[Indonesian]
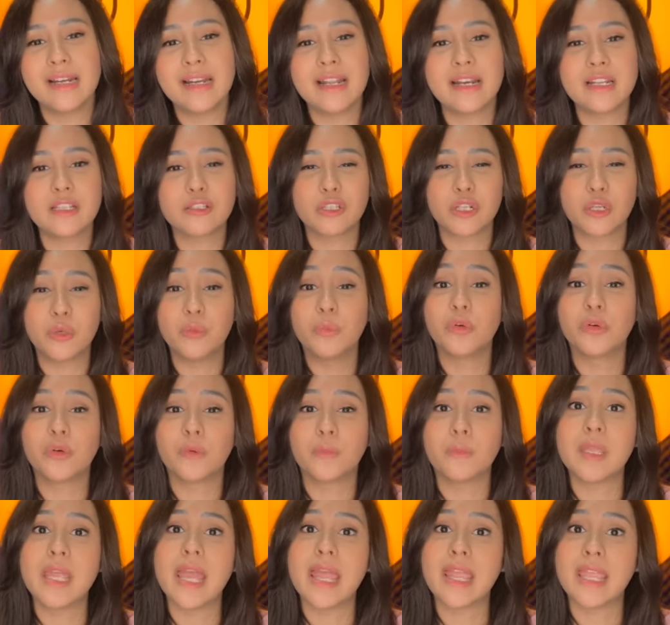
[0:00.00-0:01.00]
Nah, dari 1000
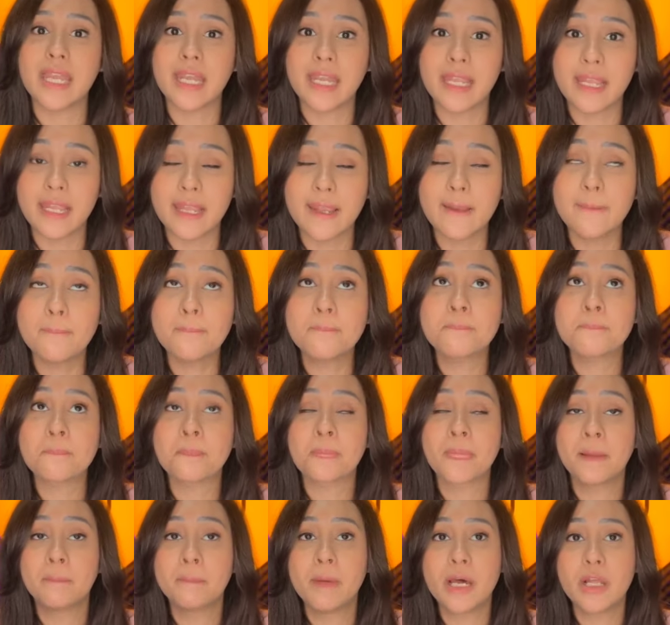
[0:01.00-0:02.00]
rupiah ini
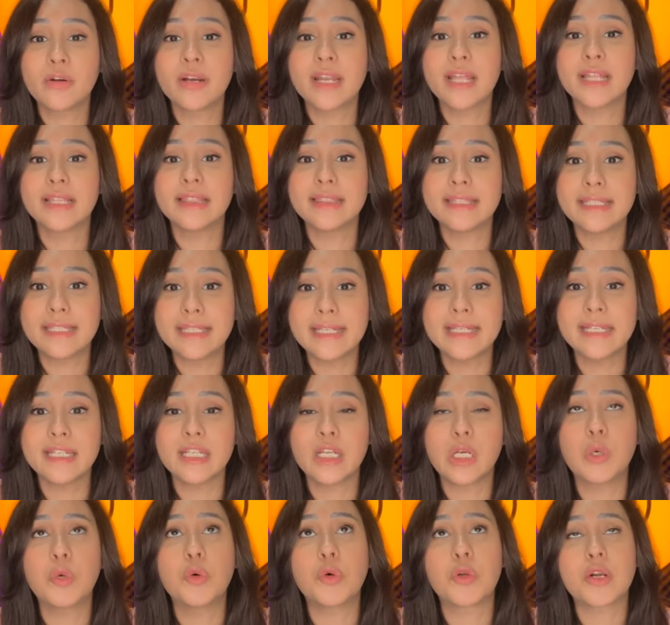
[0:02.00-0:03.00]
baru nanti
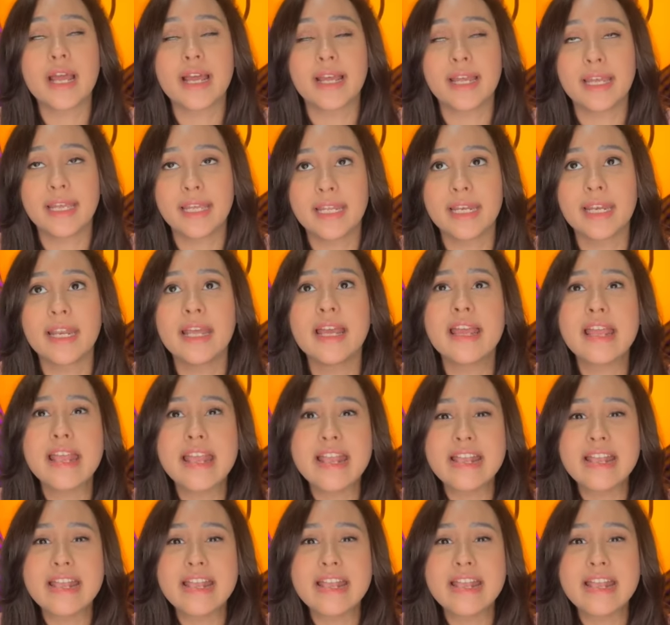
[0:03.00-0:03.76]
dikurangin